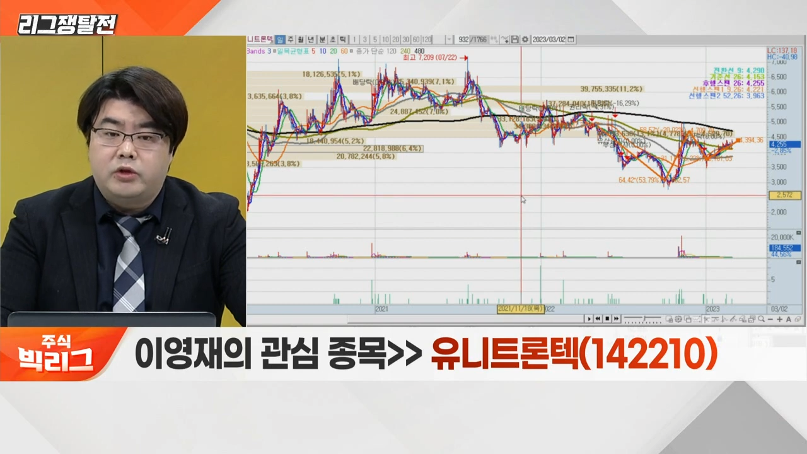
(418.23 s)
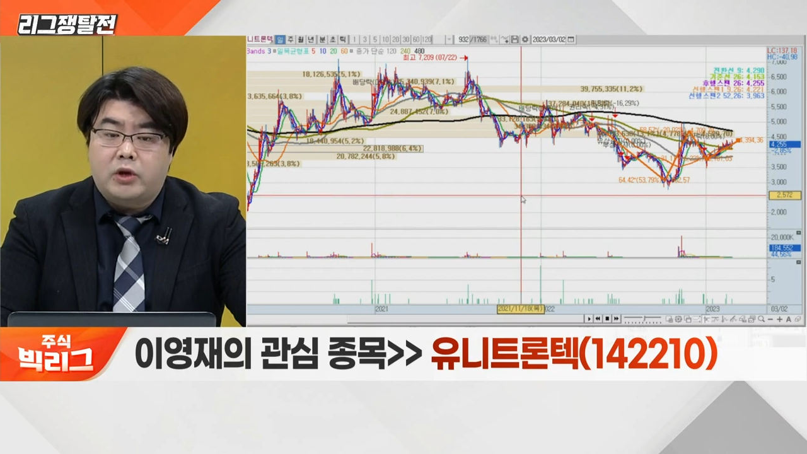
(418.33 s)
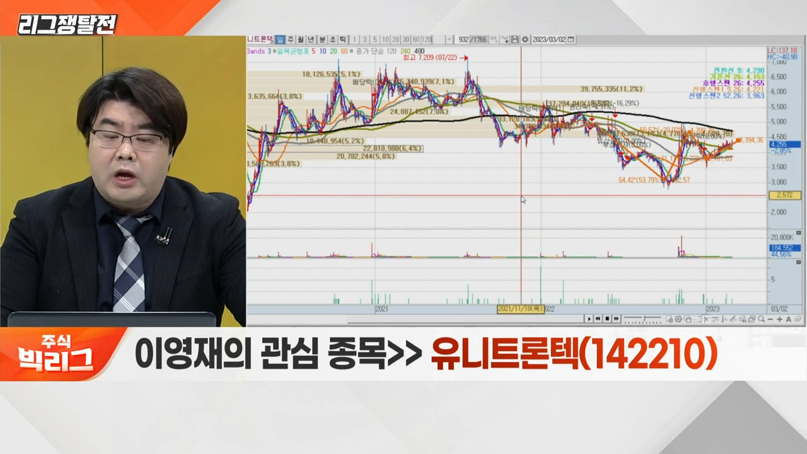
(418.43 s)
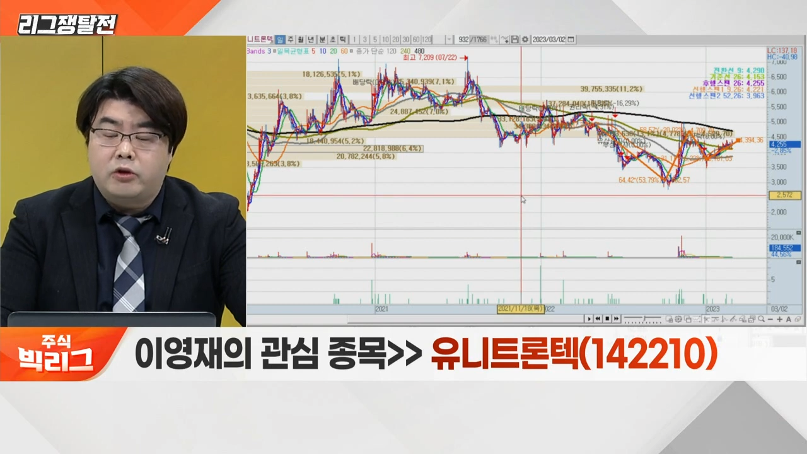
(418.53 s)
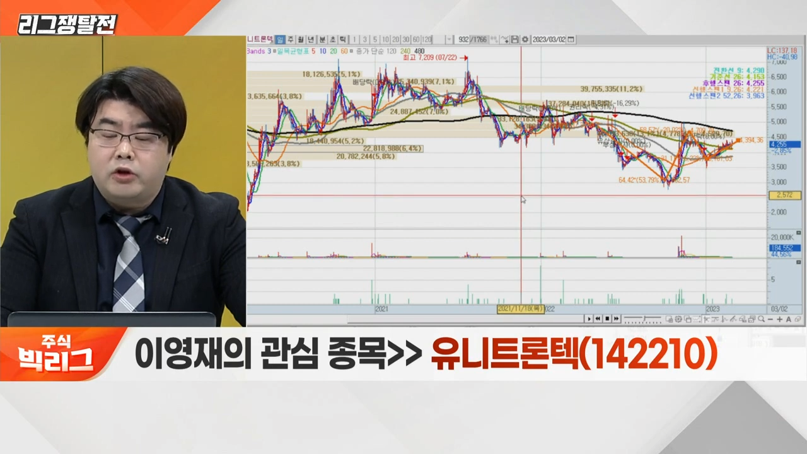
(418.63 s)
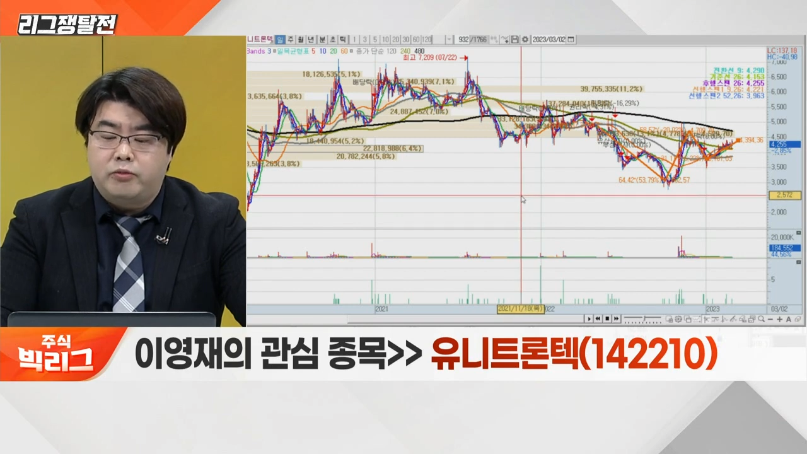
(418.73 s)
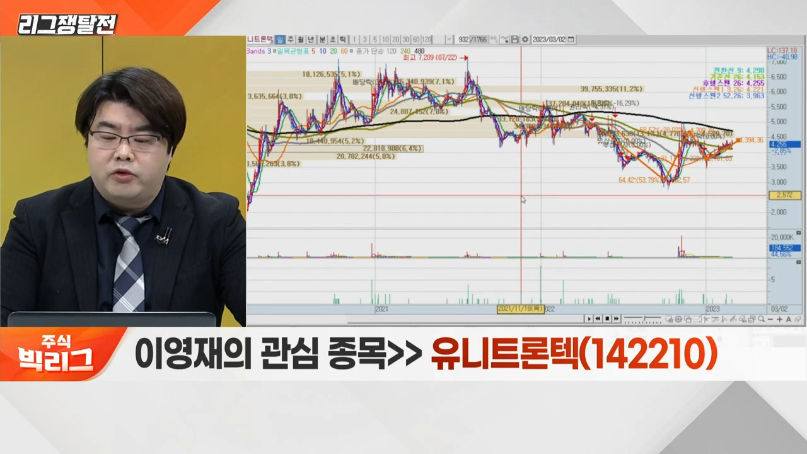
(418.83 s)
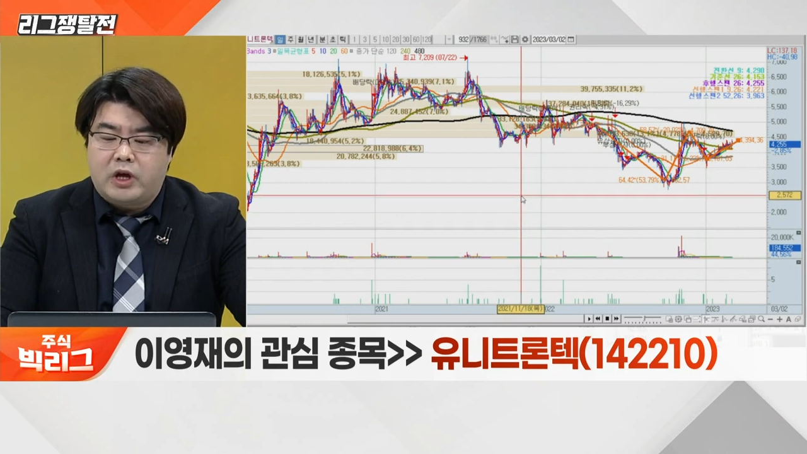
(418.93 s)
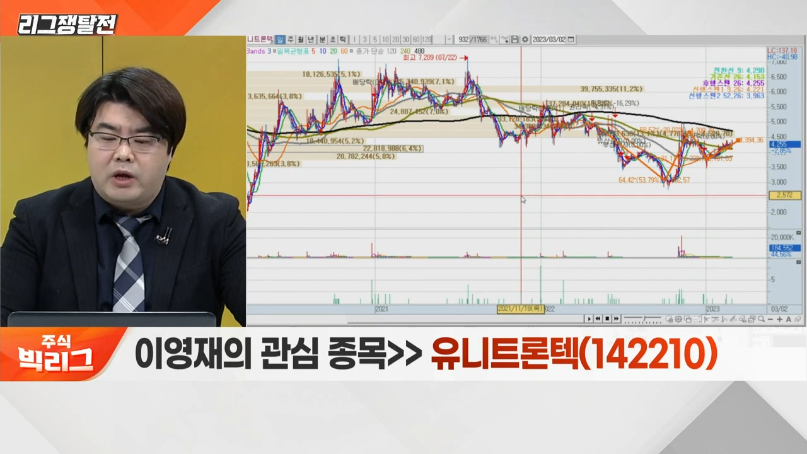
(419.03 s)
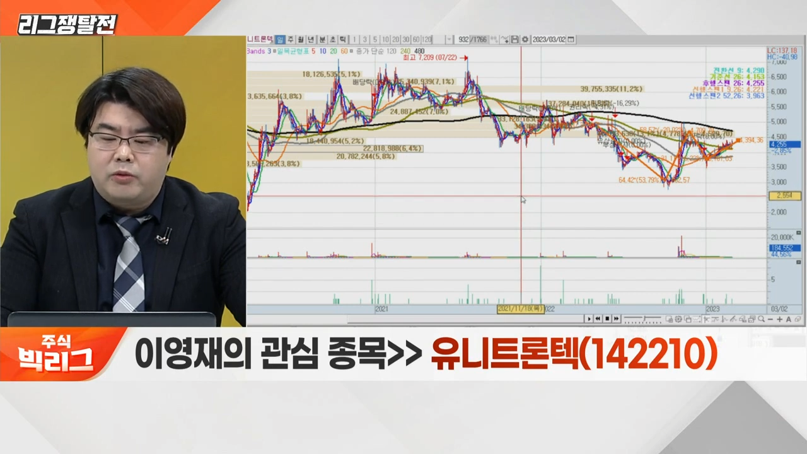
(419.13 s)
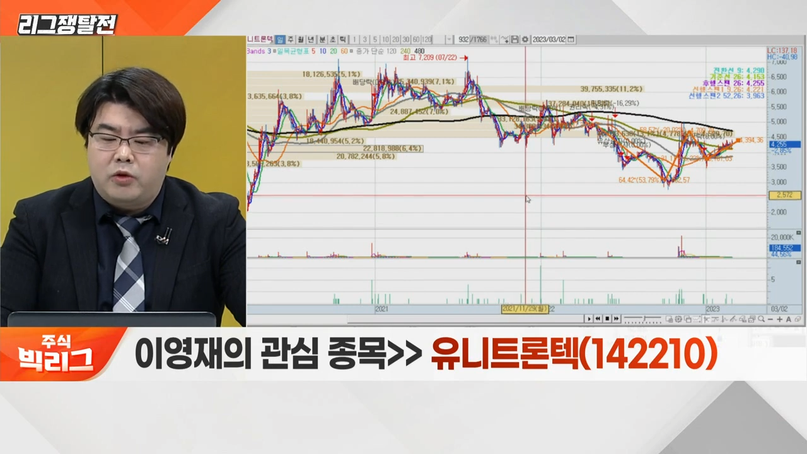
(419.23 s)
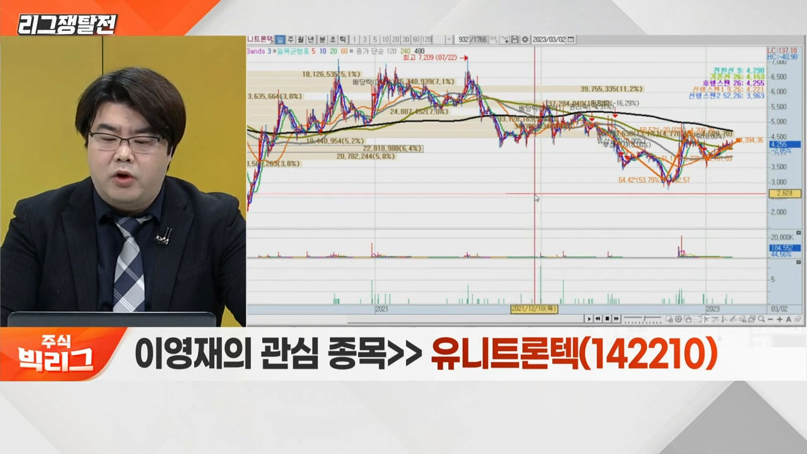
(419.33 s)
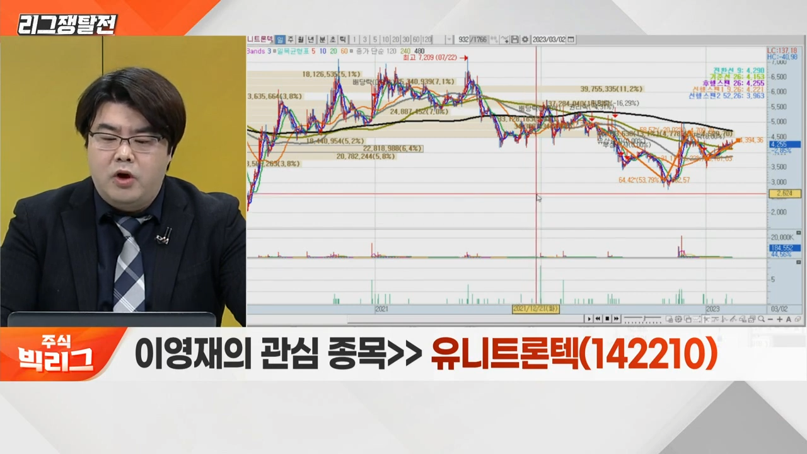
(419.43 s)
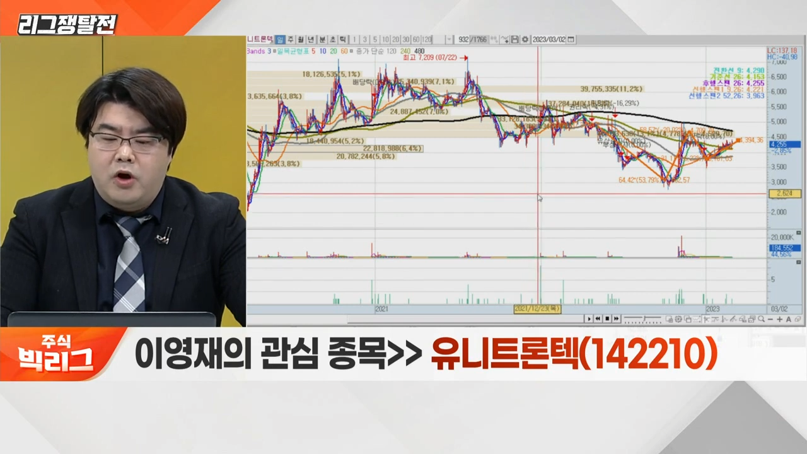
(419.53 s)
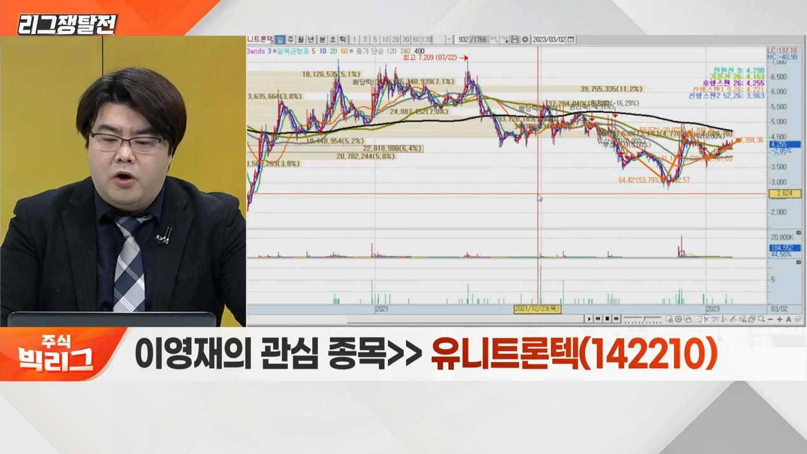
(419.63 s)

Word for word: 가격적인 부담감도